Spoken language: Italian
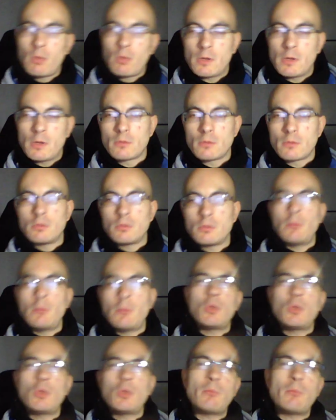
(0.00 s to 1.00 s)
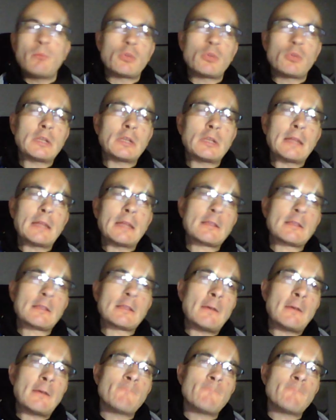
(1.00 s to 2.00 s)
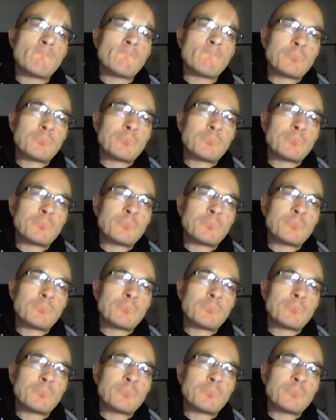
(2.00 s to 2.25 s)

questo di minore importanza,